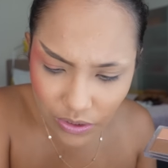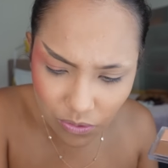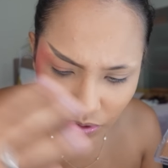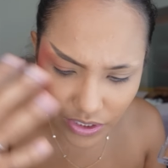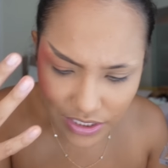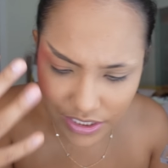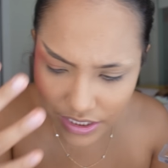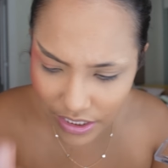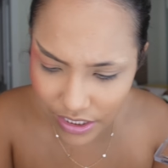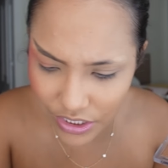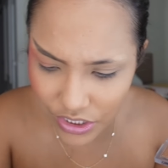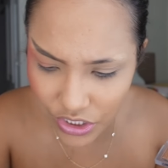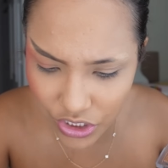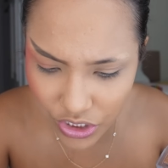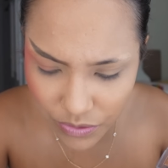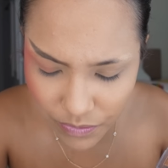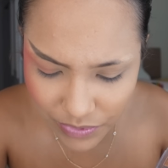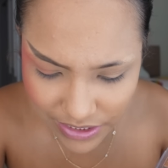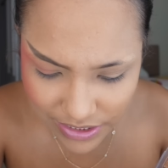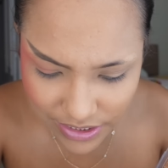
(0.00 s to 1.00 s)
coisa que a
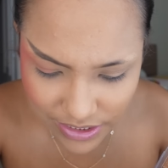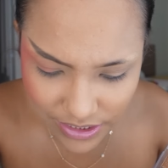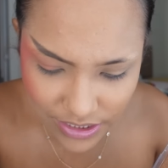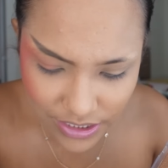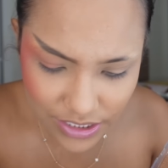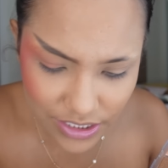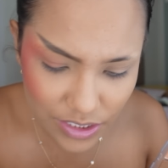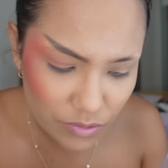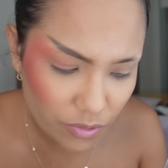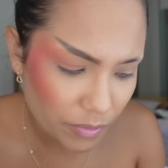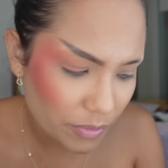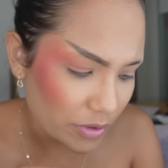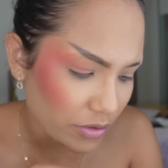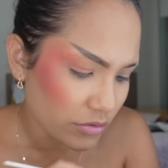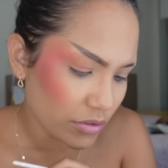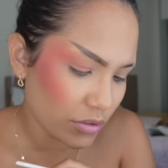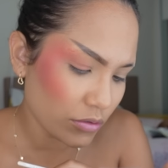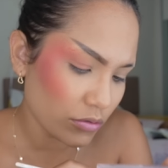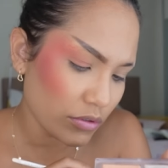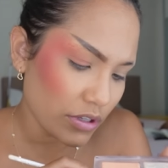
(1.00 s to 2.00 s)
gente precisa nesse
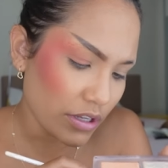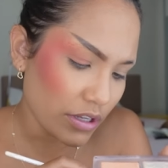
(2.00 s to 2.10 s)
momento que eu tô